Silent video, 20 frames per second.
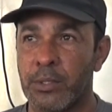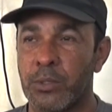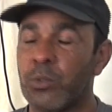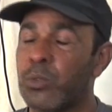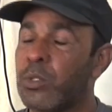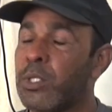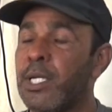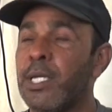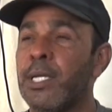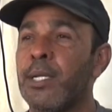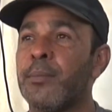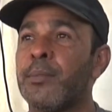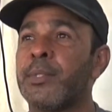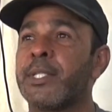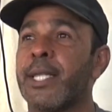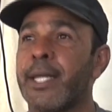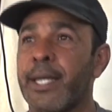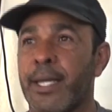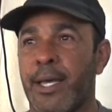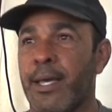وكله
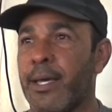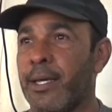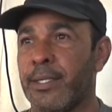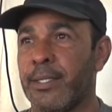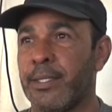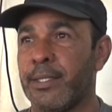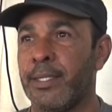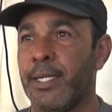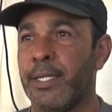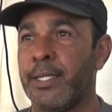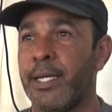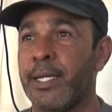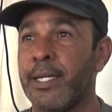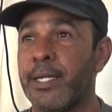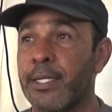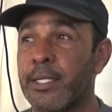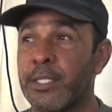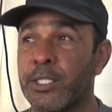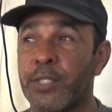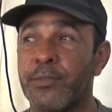بالطريقه هاي يعني
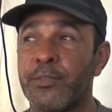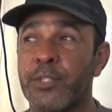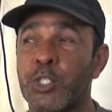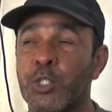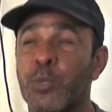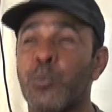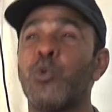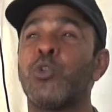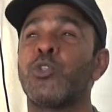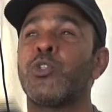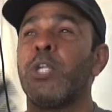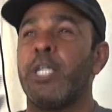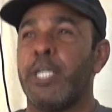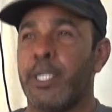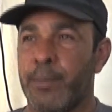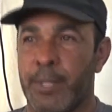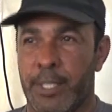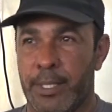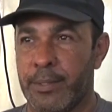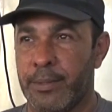انا شفت الجمهور شو اللي
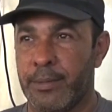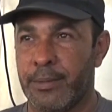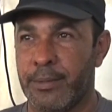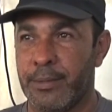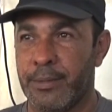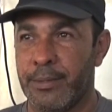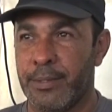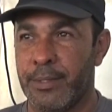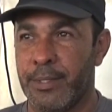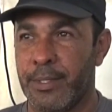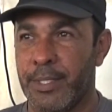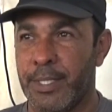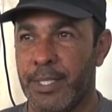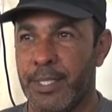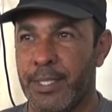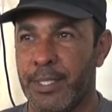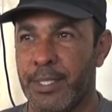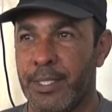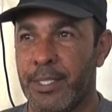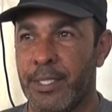يبغى صحيح
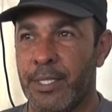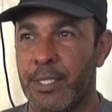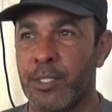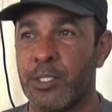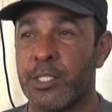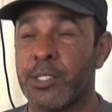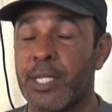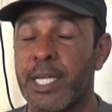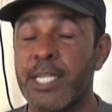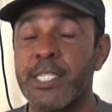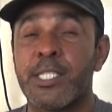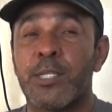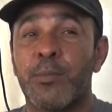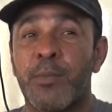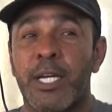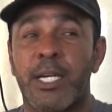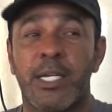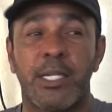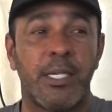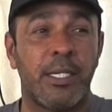
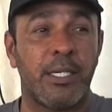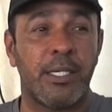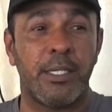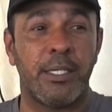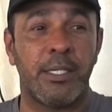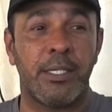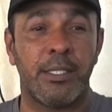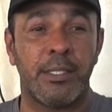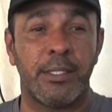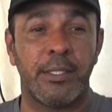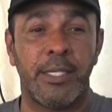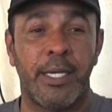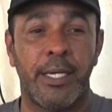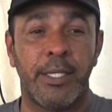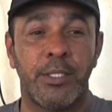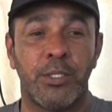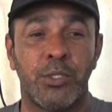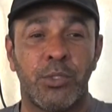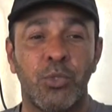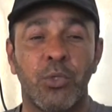الكاستمر
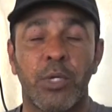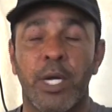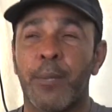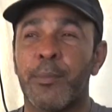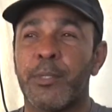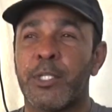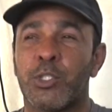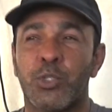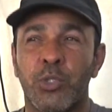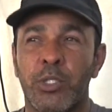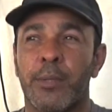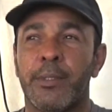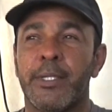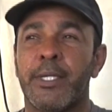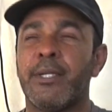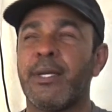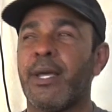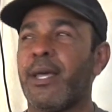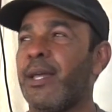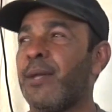يعني شو رغبته شو
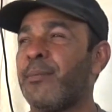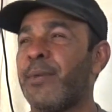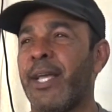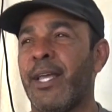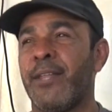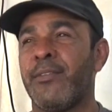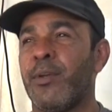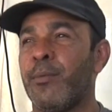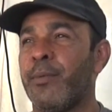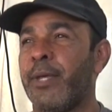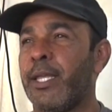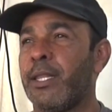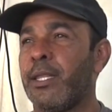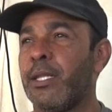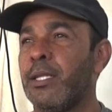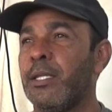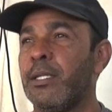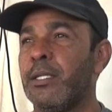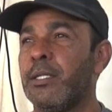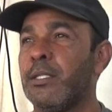يا اخي انا بقعد في البيت
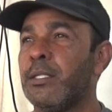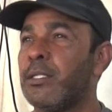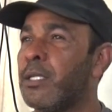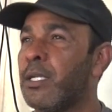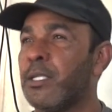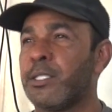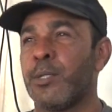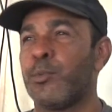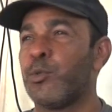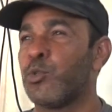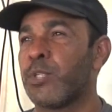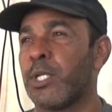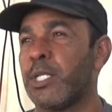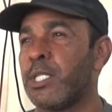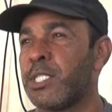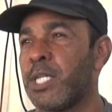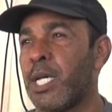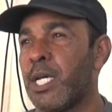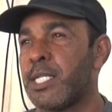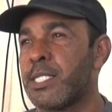كل شيء
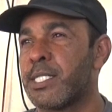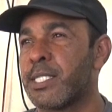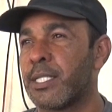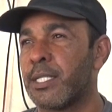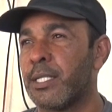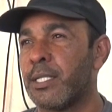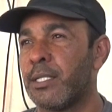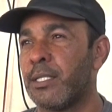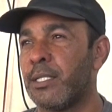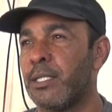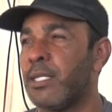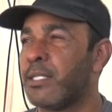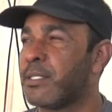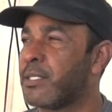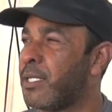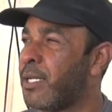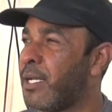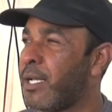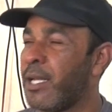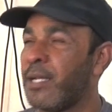بيوصلني جاهز ليش
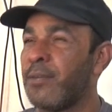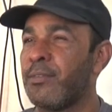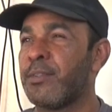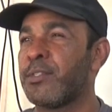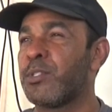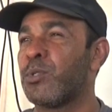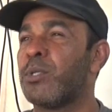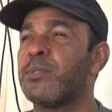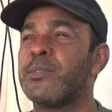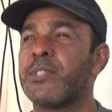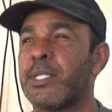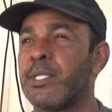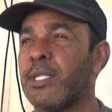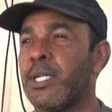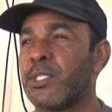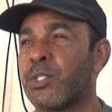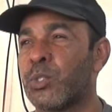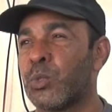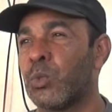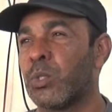انا اكلف نفسي وامشي
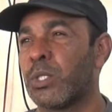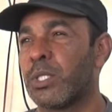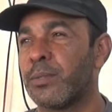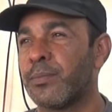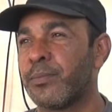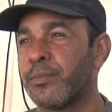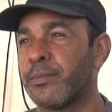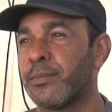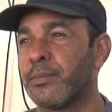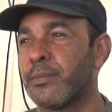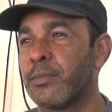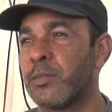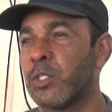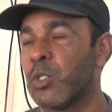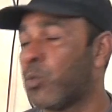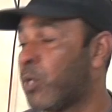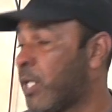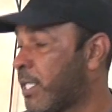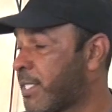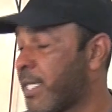للسوق
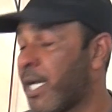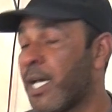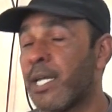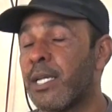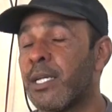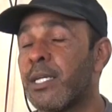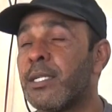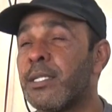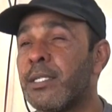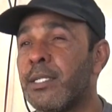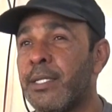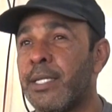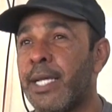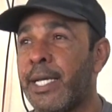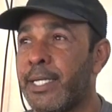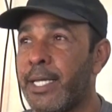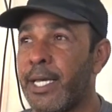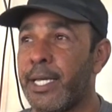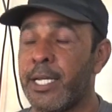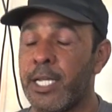والاسعار
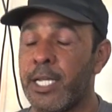يعني